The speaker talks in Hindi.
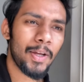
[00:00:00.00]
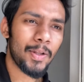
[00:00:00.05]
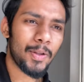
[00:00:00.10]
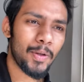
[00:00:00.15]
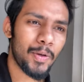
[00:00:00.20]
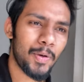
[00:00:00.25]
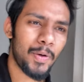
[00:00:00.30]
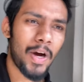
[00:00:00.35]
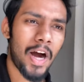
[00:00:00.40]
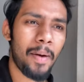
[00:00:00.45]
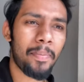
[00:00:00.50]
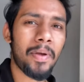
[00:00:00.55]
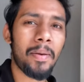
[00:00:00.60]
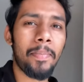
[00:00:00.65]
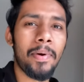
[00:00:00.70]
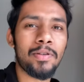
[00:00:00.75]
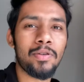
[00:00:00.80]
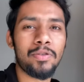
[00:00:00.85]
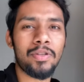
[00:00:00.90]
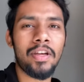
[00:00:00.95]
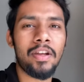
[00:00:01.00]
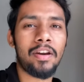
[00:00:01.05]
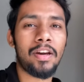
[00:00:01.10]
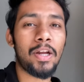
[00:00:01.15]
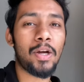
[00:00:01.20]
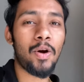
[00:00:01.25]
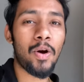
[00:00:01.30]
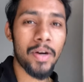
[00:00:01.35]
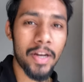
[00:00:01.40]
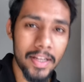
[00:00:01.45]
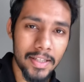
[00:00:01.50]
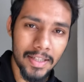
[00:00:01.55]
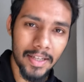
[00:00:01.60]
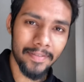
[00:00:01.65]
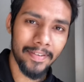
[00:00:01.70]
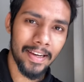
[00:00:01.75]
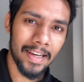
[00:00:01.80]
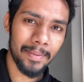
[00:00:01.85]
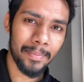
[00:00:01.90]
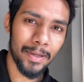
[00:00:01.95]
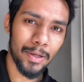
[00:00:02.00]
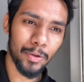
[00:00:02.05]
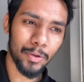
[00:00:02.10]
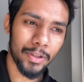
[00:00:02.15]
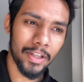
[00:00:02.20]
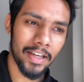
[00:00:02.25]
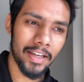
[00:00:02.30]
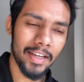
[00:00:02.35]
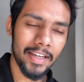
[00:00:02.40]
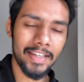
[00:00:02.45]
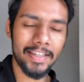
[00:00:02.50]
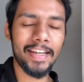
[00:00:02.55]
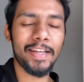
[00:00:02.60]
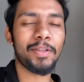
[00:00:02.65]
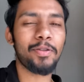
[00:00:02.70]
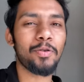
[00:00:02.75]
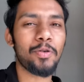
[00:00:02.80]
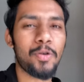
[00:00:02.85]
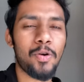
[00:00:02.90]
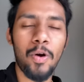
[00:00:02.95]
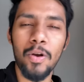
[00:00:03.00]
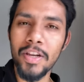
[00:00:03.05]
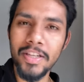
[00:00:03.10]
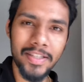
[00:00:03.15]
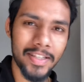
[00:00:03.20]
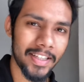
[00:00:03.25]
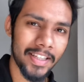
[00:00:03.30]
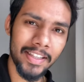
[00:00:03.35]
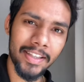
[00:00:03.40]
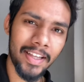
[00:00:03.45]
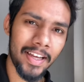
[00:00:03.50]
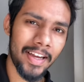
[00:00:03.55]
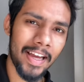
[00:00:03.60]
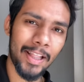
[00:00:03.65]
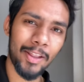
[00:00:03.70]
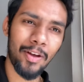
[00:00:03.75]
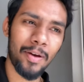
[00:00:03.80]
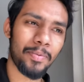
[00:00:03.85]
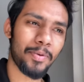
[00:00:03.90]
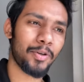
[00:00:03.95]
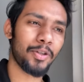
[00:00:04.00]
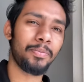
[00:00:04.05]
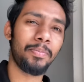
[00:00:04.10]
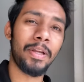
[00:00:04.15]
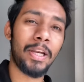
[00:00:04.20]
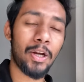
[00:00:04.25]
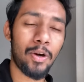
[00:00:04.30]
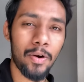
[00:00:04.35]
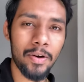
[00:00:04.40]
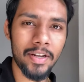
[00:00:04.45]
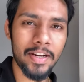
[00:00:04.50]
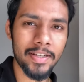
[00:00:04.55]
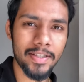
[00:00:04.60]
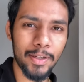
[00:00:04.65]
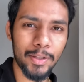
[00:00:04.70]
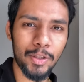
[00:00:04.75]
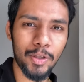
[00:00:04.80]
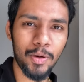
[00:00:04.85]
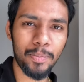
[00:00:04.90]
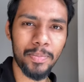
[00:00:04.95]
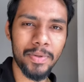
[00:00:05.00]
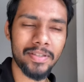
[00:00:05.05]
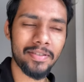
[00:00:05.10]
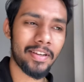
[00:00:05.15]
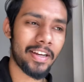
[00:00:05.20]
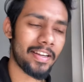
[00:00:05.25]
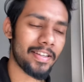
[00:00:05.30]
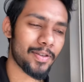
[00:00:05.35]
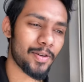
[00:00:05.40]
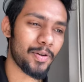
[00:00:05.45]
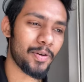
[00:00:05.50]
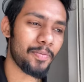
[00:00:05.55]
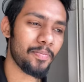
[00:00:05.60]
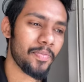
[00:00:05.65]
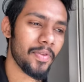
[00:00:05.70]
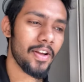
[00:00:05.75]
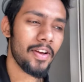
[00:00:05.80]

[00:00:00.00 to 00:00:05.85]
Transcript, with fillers: तो आपके पास उसके रिकॉर्डिंग्स अवेलेबल होते हैं या तो कॉलेज दे देता है या तो आप खुद भी रिकॉर्ड कर सकते हो अपनी स्क्रीन को